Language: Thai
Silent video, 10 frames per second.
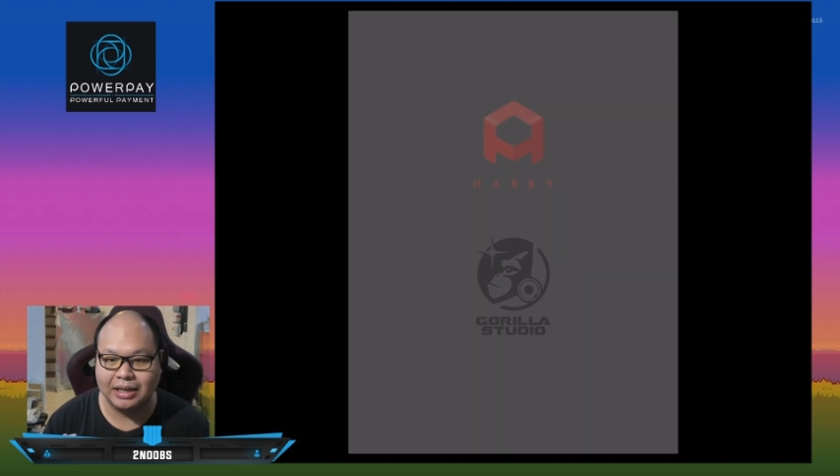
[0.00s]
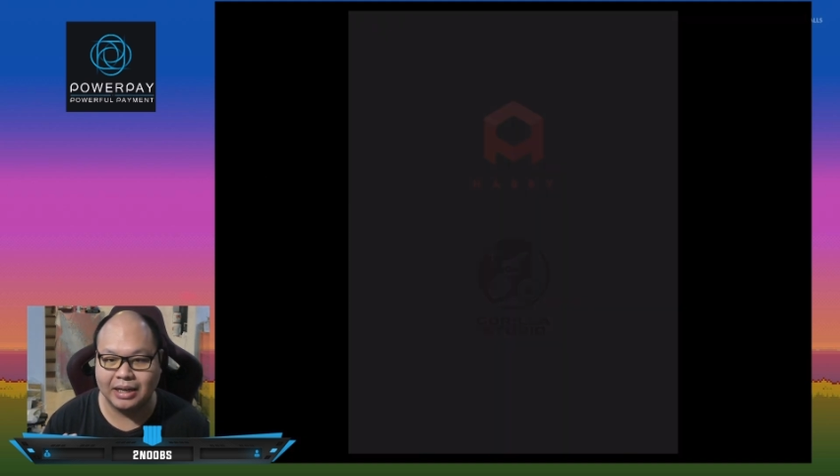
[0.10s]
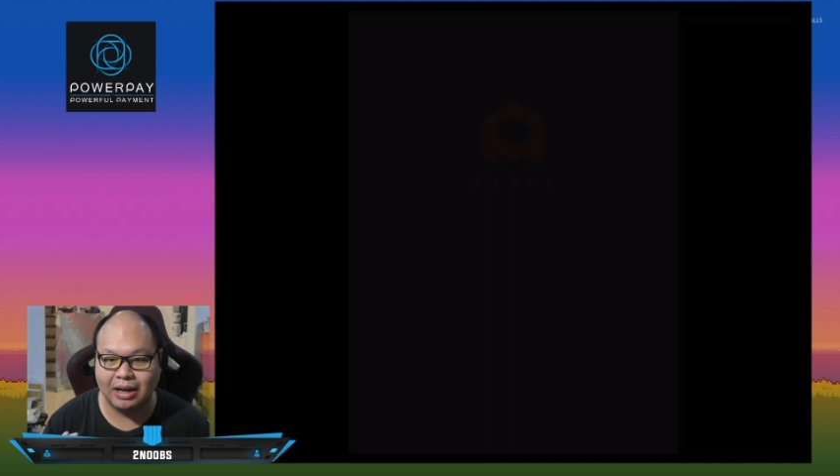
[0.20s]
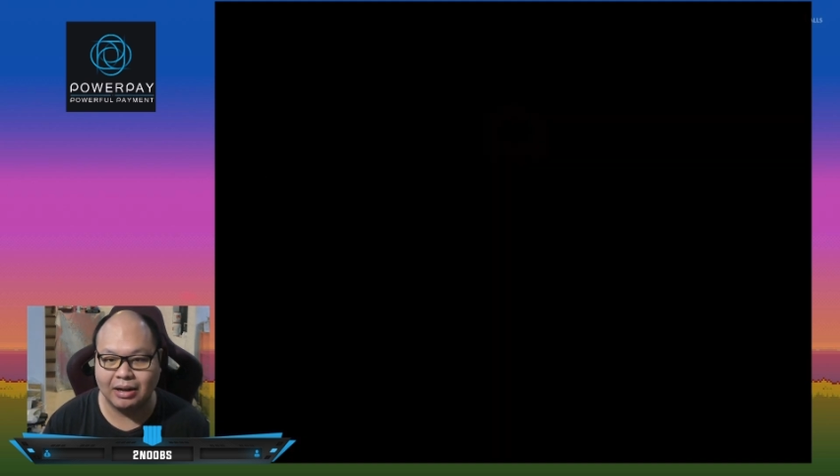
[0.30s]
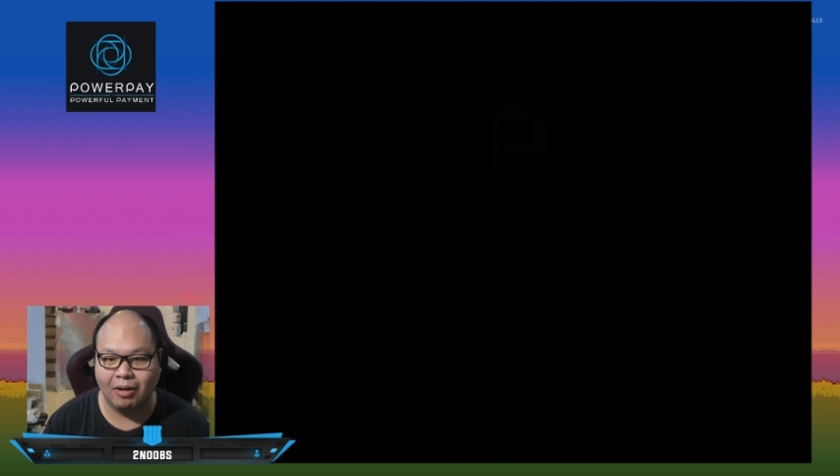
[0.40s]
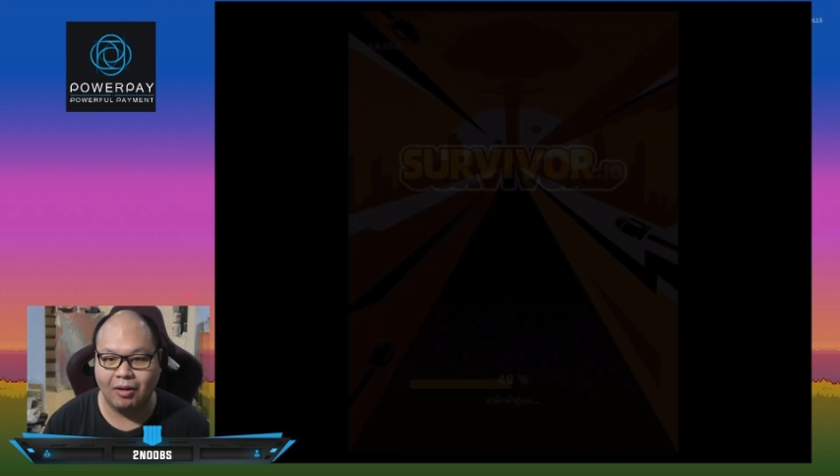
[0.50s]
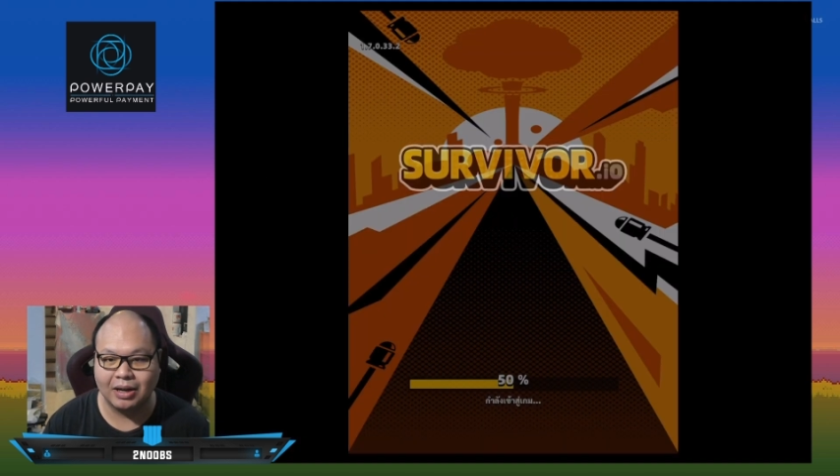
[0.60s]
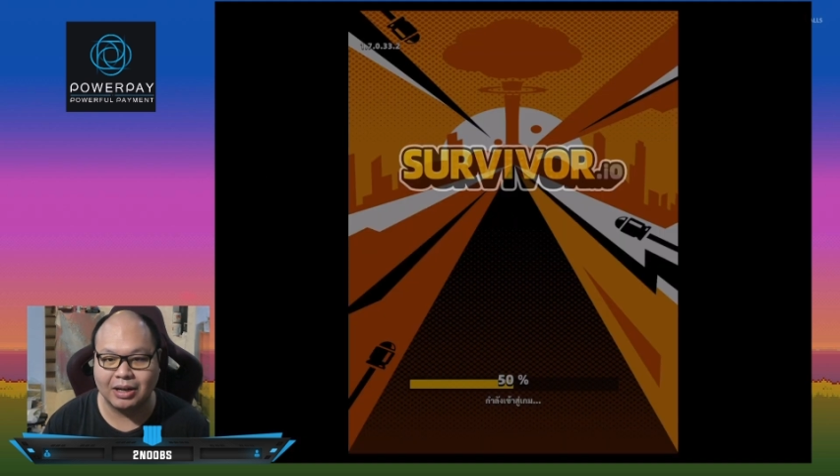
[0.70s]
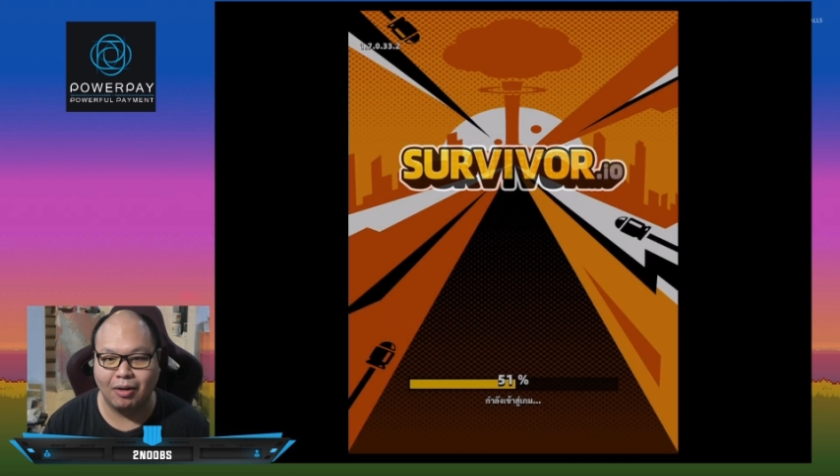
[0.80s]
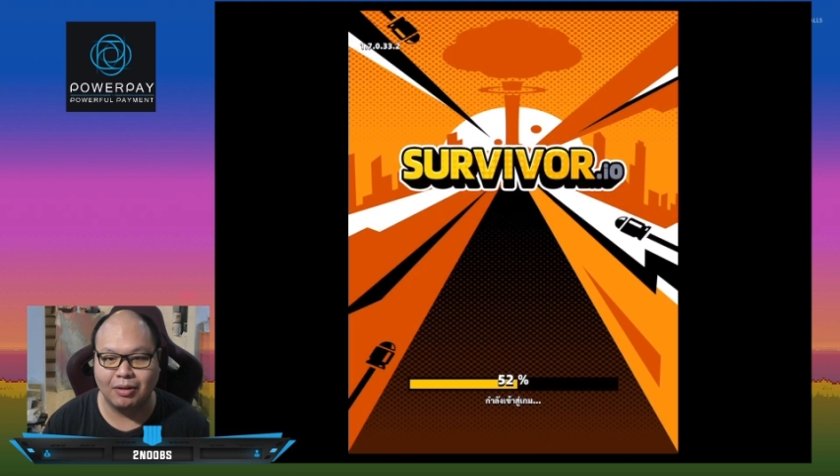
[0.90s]
ละคร
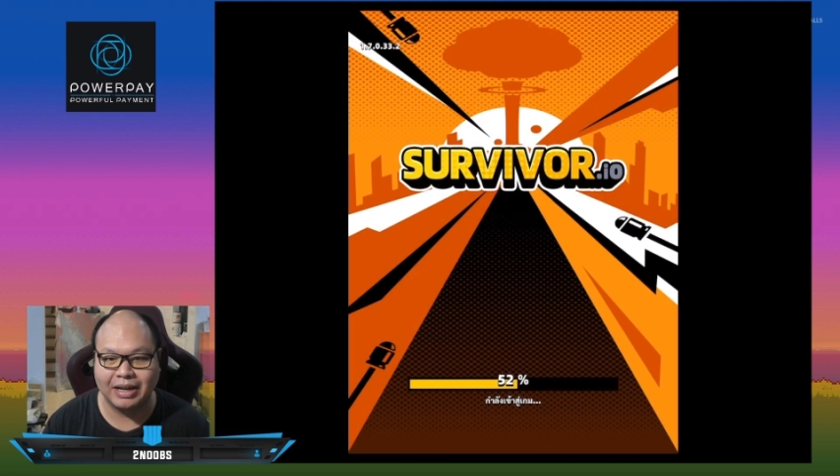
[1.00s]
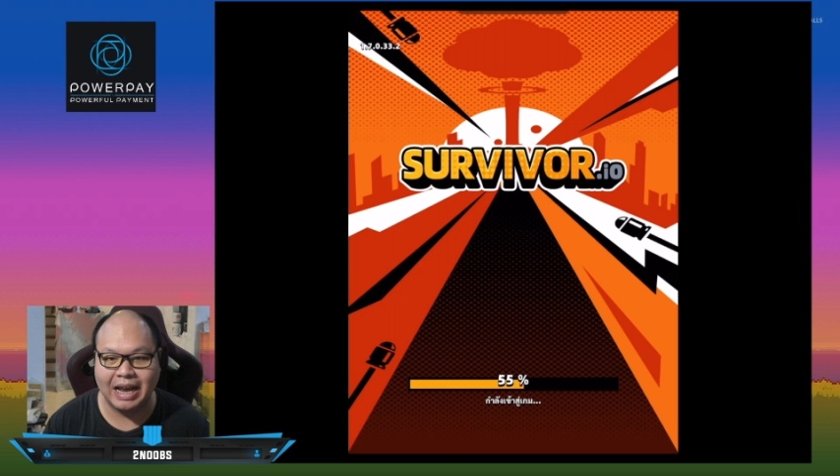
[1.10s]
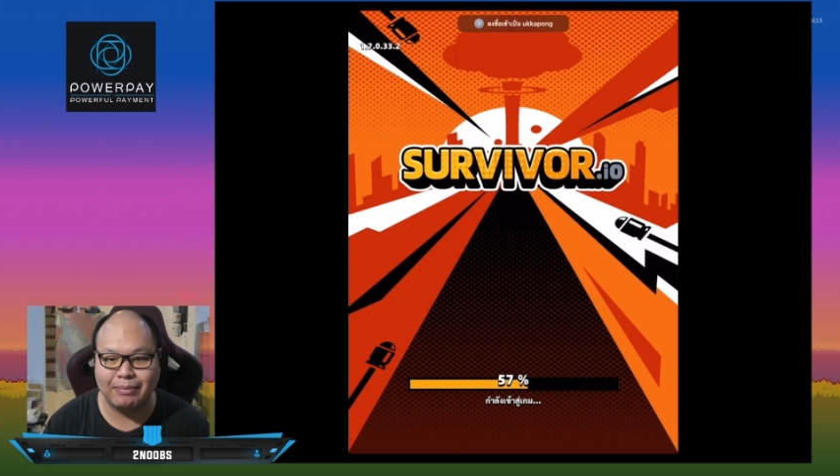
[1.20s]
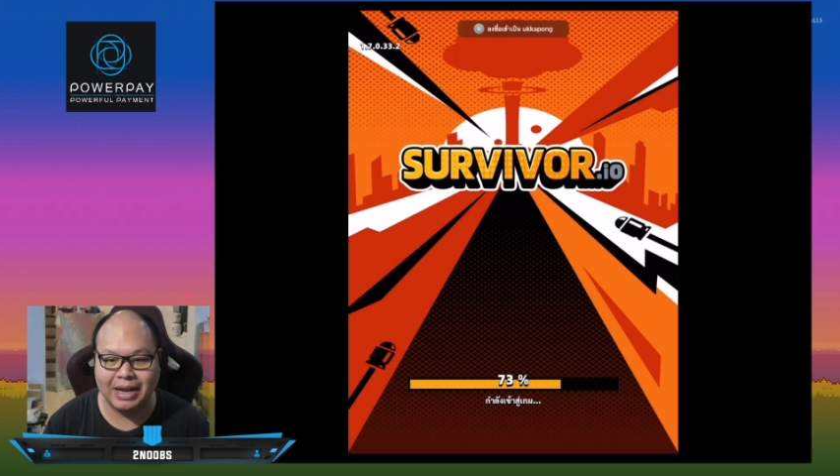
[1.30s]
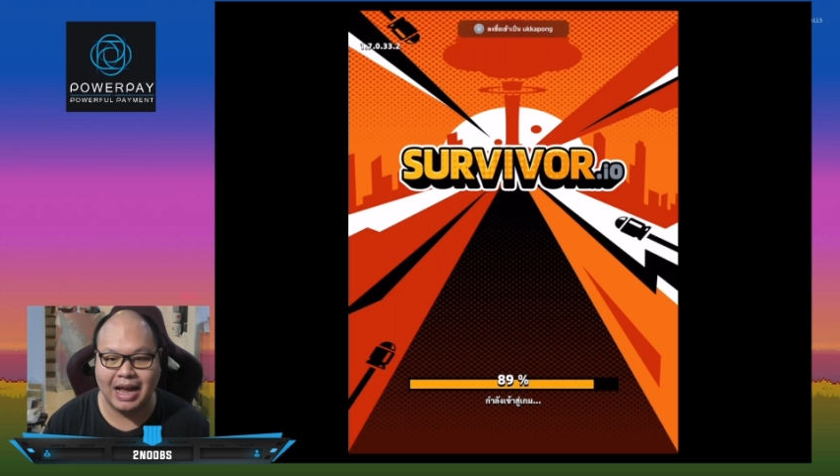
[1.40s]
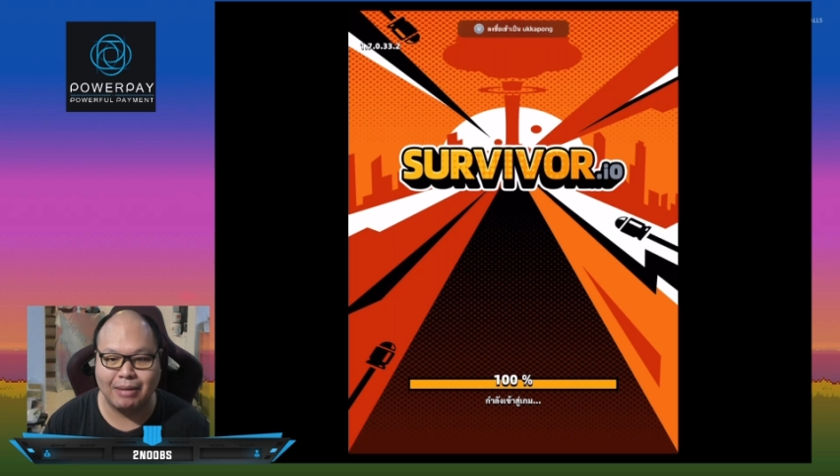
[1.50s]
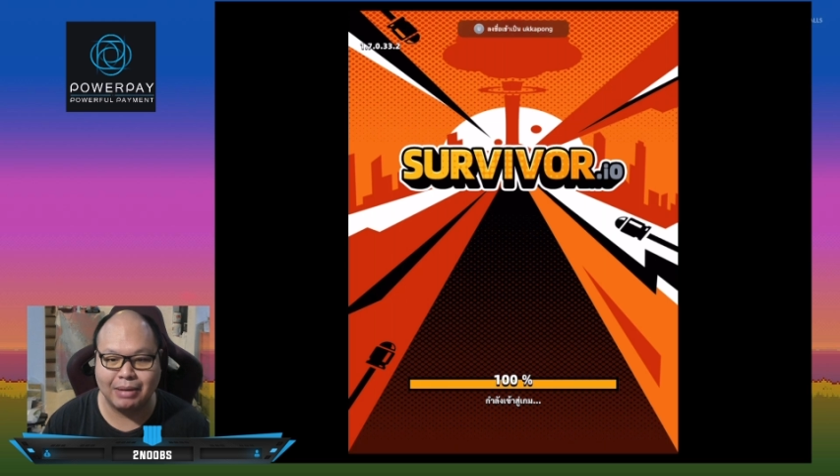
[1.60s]
ของเกมเนี้ย